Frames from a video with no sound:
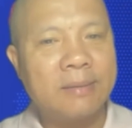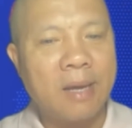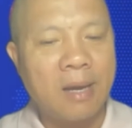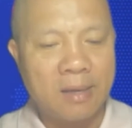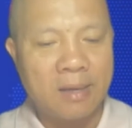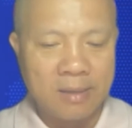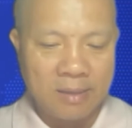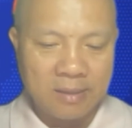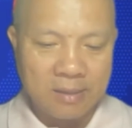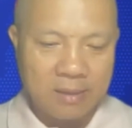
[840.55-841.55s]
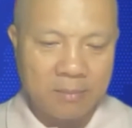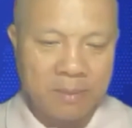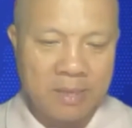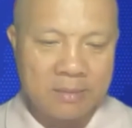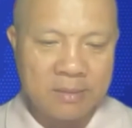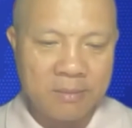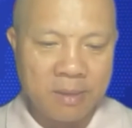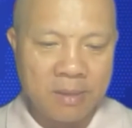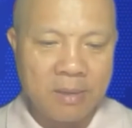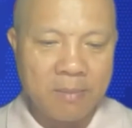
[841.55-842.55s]
Đó. À, bây giờ xin
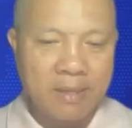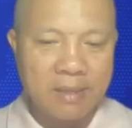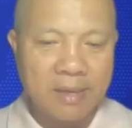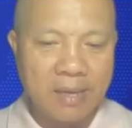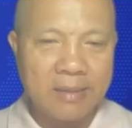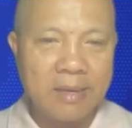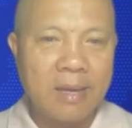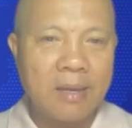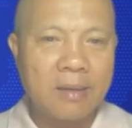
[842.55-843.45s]
mời các bạn thực hành nhé.